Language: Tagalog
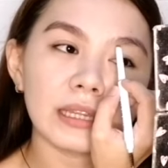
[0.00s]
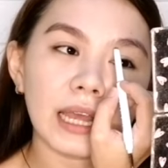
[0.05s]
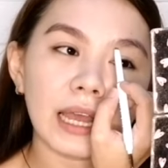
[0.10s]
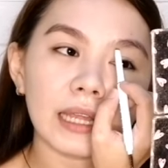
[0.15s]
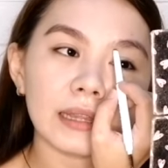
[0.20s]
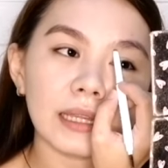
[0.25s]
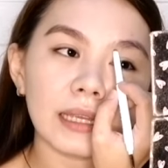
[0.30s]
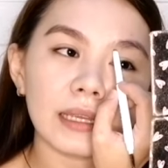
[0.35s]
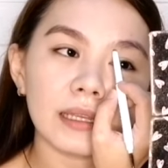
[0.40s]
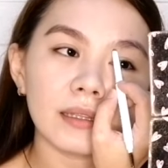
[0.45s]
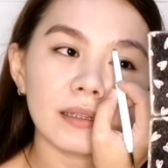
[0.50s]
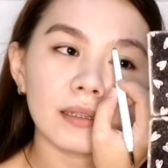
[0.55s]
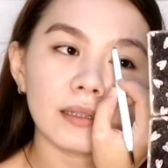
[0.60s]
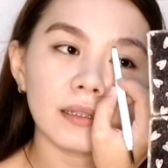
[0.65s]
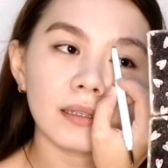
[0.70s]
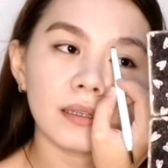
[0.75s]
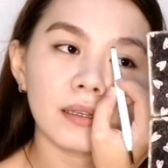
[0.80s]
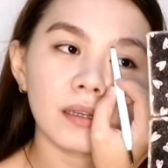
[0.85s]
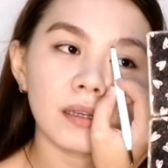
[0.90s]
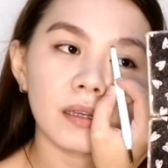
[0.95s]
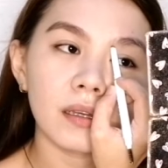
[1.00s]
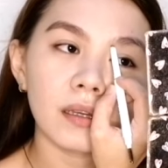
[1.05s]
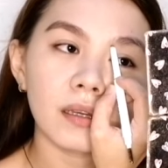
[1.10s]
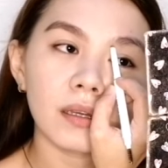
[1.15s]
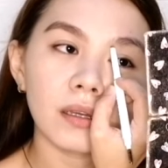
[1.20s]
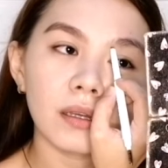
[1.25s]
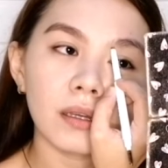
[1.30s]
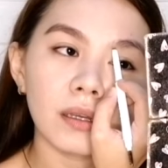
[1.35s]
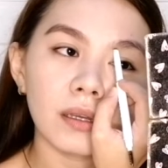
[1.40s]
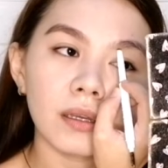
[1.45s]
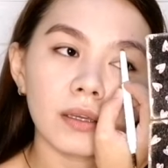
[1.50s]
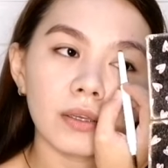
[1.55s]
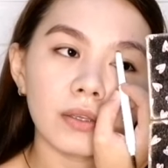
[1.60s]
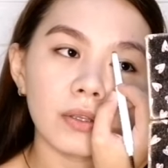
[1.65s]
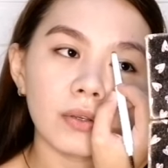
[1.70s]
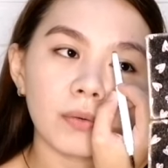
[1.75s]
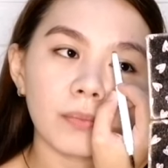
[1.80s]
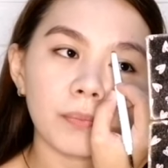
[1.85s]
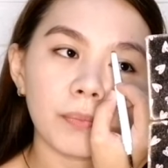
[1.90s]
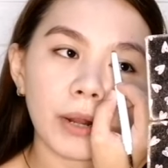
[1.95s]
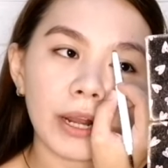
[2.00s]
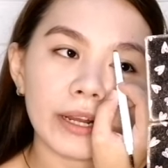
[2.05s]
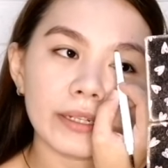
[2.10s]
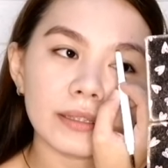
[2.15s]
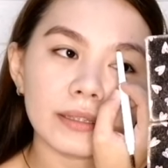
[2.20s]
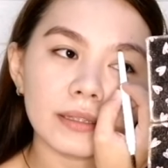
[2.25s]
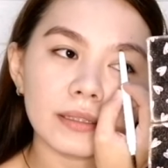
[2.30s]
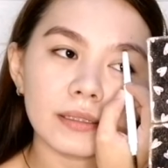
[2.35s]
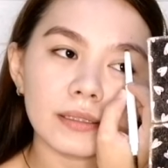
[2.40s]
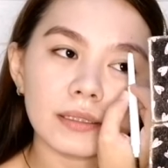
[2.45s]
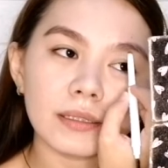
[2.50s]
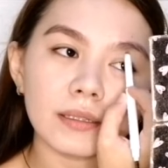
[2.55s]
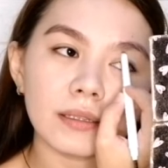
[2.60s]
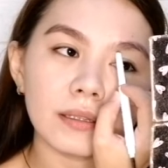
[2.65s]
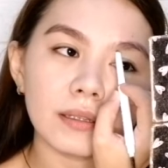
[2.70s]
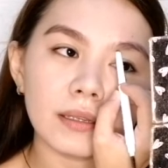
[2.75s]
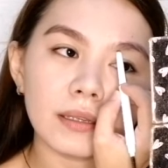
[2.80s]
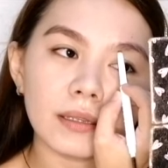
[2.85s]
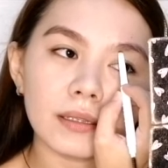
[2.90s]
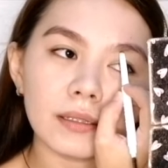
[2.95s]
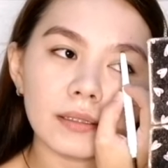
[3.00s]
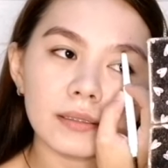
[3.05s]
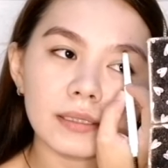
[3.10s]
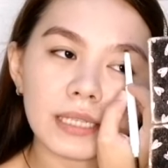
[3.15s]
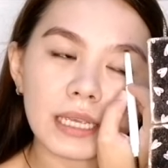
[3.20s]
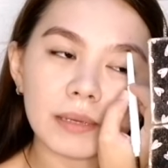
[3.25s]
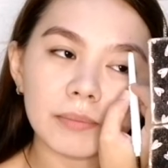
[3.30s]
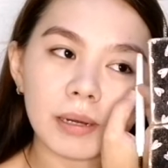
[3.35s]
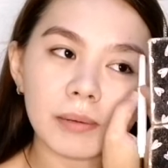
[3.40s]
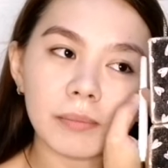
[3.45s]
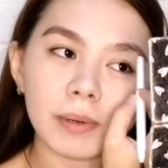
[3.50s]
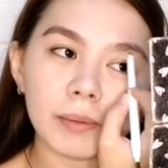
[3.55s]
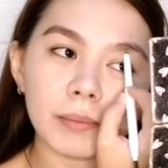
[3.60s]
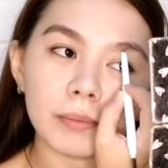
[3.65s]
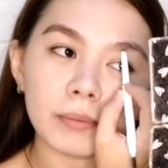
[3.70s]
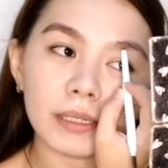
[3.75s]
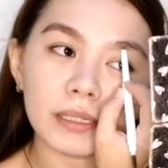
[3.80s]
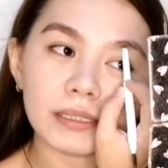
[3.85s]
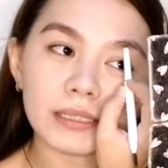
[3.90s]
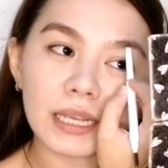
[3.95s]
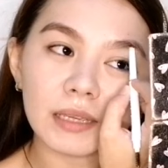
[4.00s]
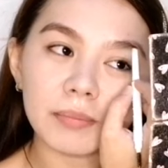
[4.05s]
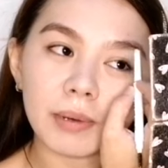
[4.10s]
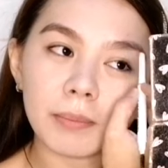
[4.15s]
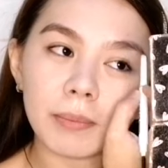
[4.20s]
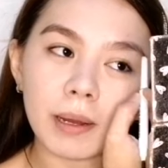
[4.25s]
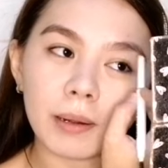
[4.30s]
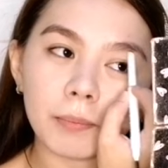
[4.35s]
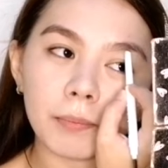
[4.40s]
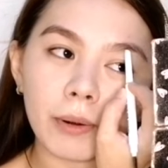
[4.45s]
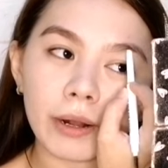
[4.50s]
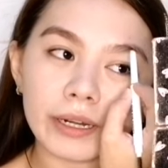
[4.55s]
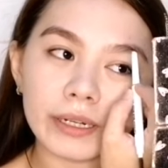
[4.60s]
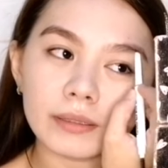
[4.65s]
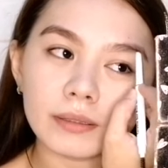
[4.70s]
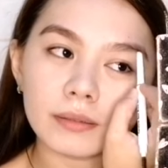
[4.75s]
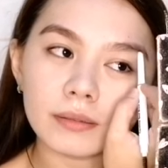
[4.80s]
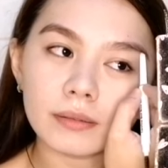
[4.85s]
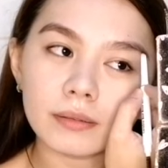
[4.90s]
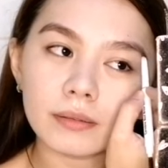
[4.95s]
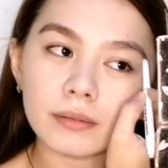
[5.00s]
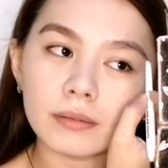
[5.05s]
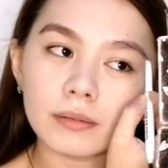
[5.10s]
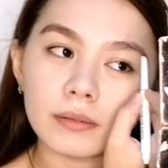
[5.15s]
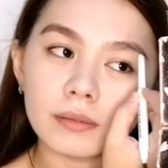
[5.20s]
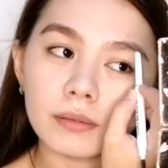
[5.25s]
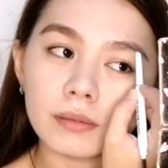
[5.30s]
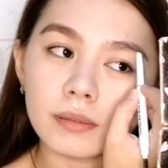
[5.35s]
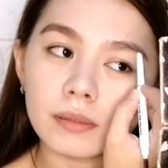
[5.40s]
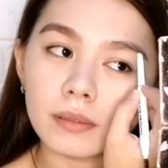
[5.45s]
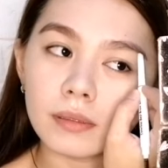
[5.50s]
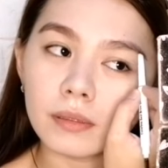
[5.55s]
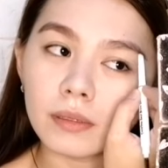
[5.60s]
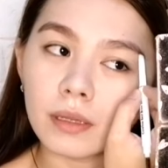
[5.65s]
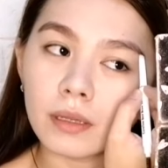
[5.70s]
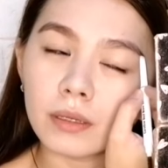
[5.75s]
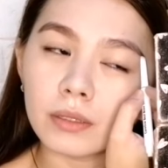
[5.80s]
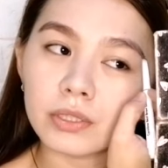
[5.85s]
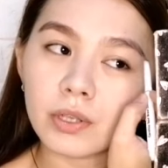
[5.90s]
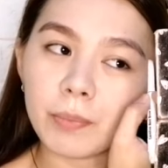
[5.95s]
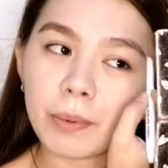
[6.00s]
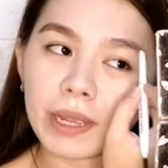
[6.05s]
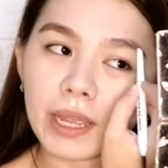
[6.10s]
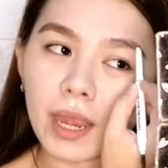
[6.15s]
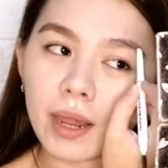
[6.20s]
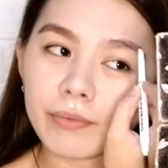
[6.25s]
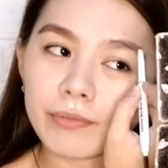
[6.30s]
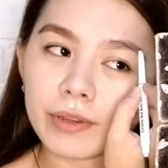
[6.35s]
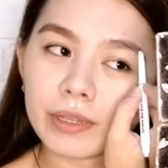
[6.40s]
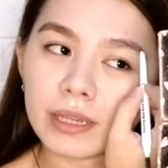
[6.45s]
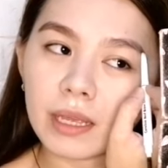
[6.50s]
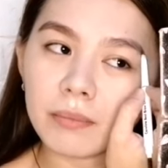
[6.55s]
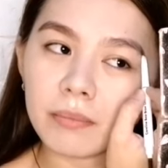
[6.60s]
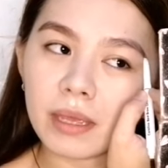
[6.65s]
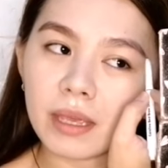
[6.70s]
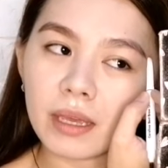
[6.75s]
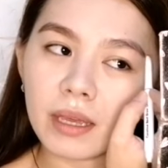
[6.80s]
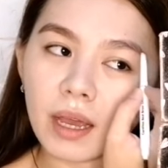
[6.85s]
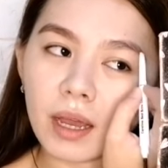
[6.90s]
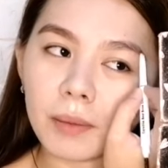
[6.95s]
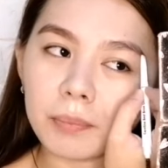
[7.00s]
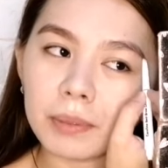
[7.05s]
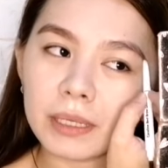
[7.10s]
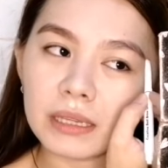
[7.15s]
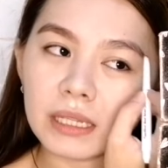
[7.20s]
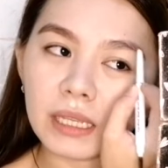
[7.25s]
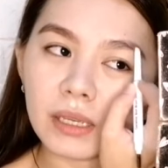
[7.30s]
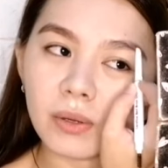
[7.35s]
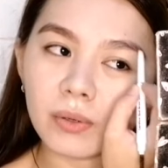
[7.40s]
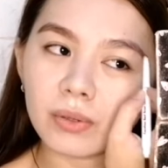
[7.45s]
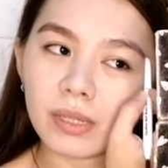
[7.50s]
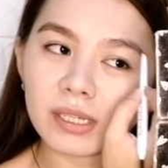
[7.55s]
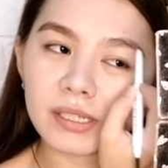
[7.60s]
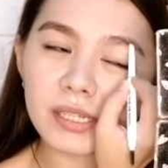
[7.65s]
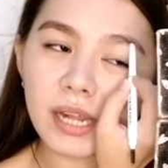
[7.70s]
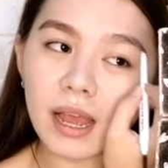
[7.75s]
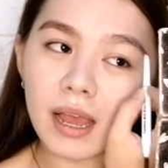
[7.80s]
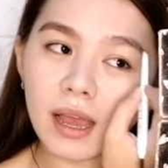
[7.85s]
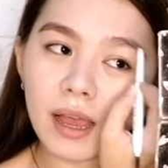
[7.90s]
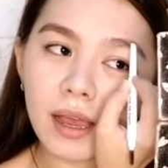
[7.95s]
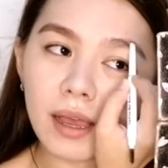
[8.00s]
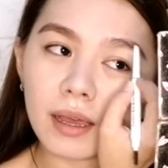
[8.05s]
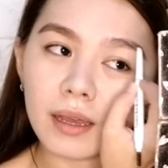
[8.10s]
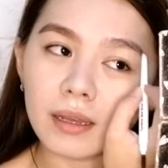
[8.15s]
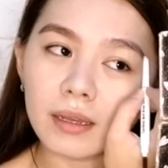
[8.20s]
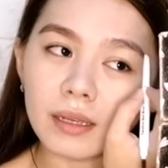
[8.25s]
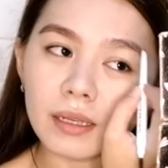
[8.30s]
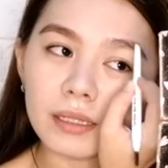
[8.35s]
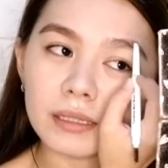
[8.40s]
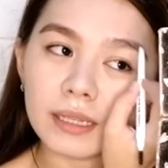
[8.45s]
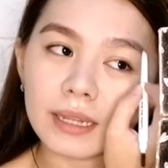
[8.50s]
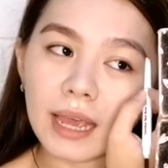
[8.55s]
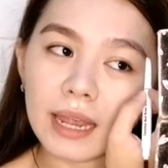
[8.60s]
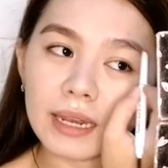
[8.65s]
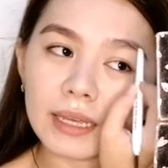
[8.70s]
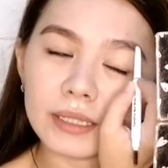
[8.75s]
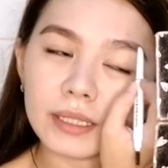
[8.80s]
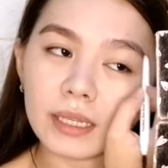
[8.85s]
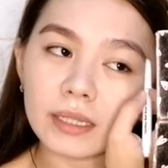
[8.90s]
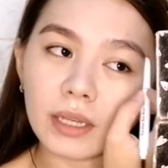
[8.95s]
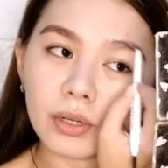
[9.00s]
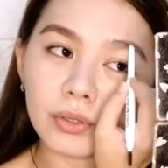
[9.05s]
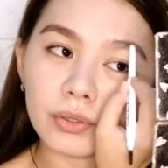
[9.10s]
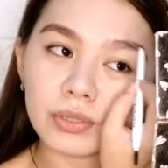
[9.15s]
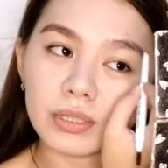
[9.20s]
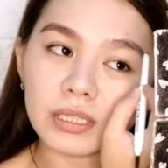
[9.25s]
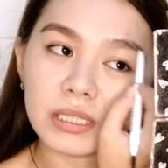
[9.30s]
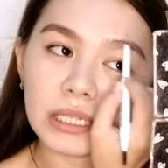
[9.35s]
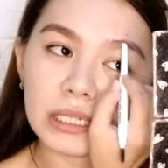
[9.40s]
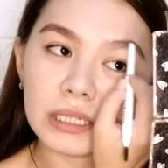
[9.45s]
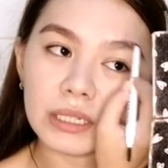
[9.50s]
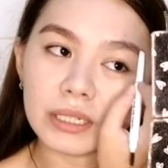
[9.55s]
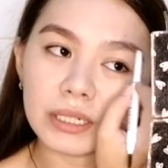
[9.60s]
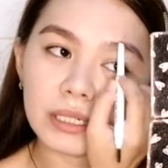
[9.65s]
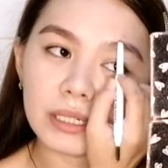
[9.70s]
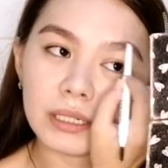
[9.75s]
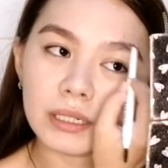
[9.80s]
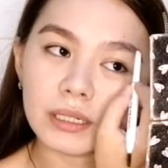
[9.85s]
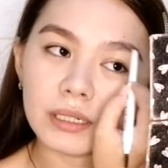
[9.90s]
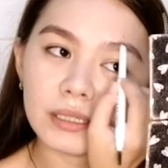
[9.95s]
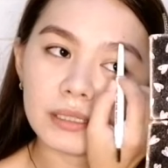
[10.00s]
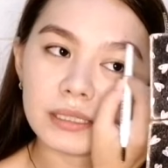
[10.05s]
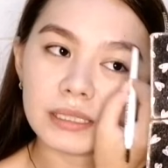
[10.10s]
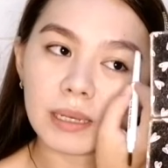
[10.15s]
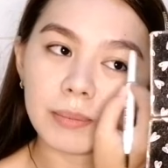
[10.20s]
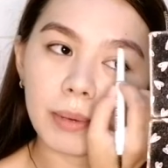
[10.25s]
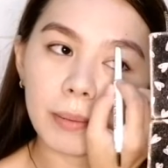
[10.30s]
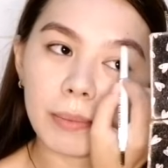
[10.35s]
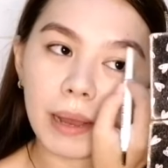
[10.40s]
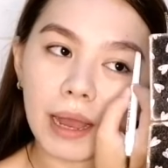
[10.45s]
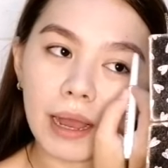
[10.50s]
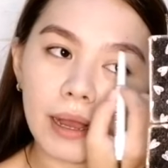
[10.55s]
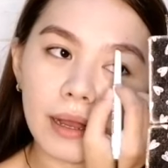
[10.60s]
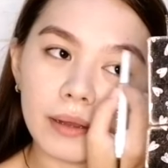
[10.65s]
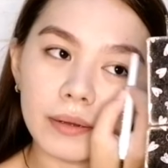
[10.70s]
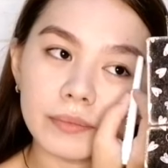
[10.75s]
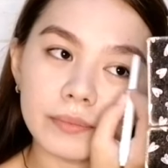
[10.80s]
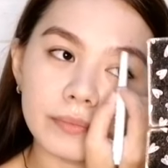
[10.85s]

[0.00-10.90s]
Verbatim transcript: natin yung part sa ibang bang, sa iba bang part. So pag everyday makeup, hindi ko na siya nilalagyan ng concealer sa baba.